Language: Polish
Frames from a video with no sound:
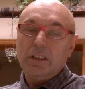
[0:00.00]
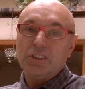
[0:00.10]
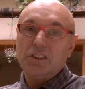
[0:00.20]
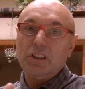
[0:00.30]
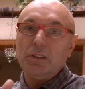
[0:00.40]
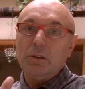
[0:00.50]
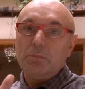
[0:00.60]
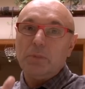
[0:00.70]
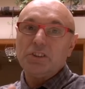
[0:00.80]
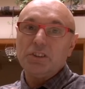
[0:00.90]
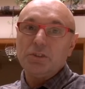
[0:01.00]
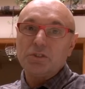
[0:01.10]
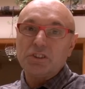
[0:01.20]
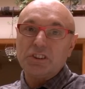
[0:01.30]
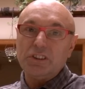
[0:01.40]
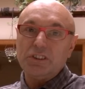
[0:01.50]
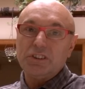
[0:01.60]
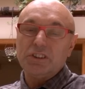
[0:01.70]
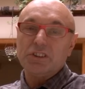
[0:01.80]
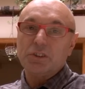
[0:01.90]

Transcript: jeżeli macie to szczęście,